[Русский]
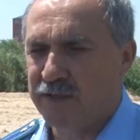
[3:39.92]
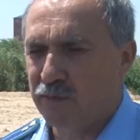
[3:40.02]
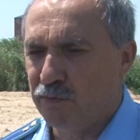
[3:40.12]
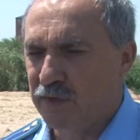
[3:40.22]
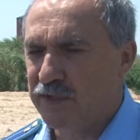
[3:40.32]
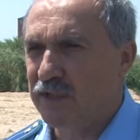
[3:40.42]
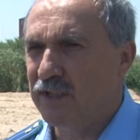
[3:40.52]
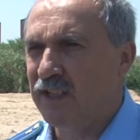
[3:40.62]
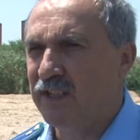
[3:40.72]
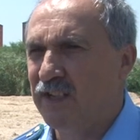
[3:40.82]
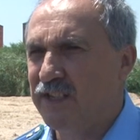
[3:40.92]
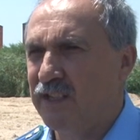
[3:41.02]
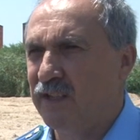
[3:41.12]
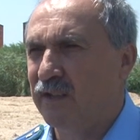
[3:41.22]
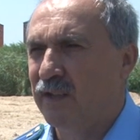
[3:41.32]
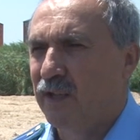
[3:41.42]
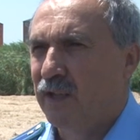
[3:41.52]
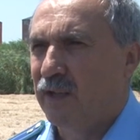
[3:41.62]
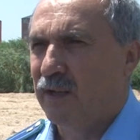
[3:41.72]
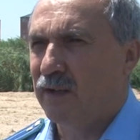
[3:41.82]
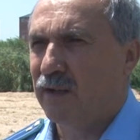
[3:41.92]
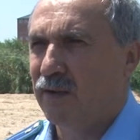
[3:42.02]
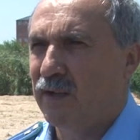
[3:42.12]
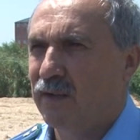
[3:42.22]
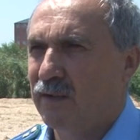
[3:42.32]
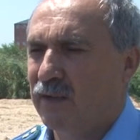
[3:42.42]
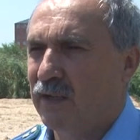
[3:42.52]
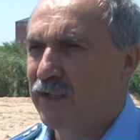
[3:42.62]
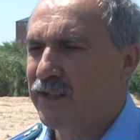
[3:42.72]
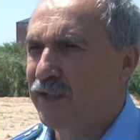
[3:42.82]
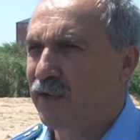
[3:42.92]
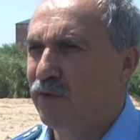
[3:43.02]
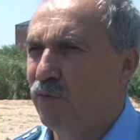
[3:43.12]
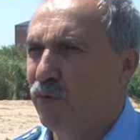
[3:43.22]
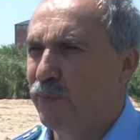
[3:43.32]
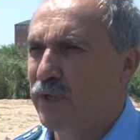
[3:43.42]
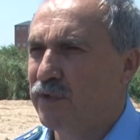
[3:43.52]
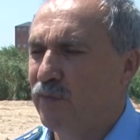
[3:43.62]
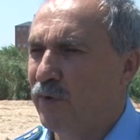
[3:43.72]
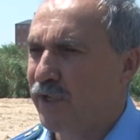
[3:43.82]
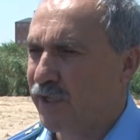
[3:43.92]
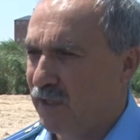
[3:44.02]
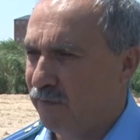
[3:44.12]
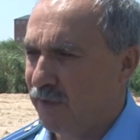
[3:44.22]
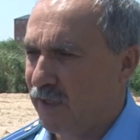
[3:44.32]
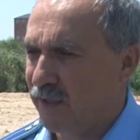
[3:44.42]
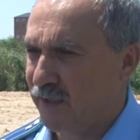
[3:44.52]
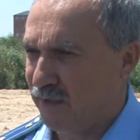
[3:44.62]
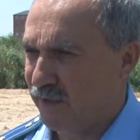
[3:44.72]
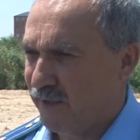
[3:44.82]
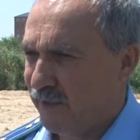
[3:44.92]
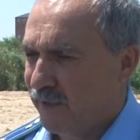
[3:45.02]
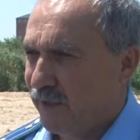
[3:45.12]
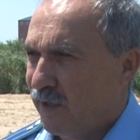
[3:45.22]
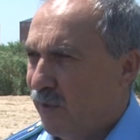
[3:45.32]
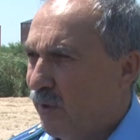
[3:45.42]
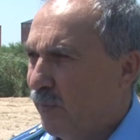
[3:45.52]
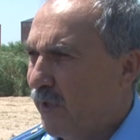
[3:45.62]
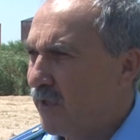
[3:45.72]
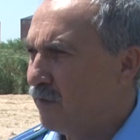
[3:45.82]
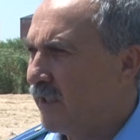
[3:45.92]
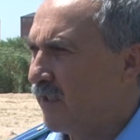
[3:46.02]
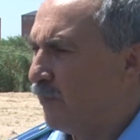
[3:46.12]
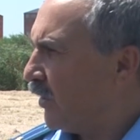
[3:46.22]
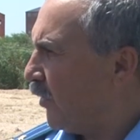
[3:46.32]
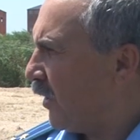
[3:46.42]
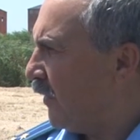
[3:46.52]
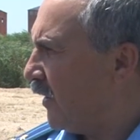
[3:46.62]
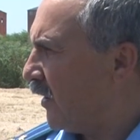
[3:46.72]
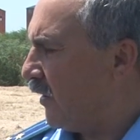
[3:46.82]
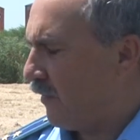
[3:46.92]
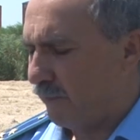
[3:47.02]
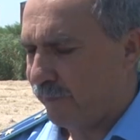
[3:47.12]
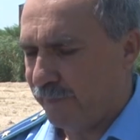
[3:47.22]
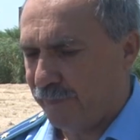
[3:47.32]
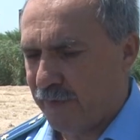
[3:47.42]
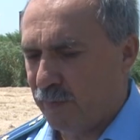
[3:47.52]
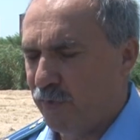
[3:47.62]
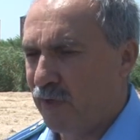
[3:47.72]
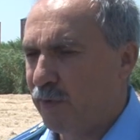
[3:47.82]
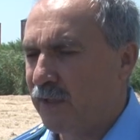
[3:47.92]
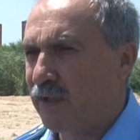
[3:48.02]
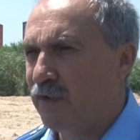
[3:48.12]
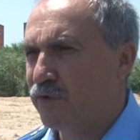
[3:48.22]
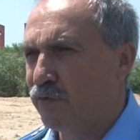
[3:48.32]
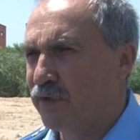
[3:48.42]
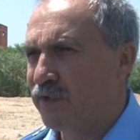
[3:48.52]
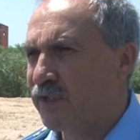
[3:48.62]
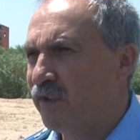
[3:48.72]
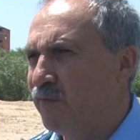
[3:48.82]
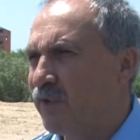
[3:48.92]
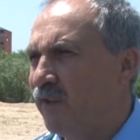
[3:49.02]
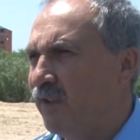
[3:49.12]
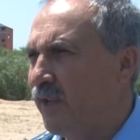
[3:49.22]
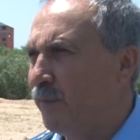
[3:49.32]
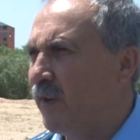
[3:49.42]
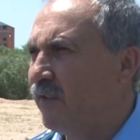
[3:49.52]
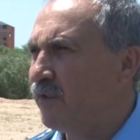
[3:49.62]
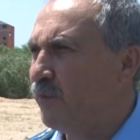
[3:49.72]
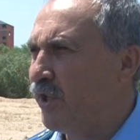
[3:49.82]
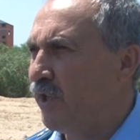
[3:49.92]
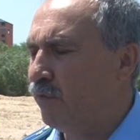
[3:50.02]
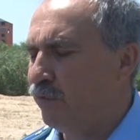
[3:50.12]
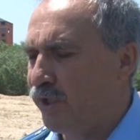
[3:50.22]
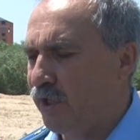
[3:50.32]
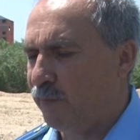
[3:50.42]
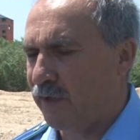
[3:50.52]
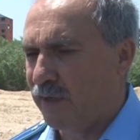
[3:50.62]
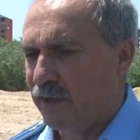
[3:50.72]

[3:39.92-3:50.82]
законности деятельности э, акционерного общества «Махачкала Водоканал». А, по результатам этой проверки мы обратились в суд с исковым заявлением о возмещении ущерба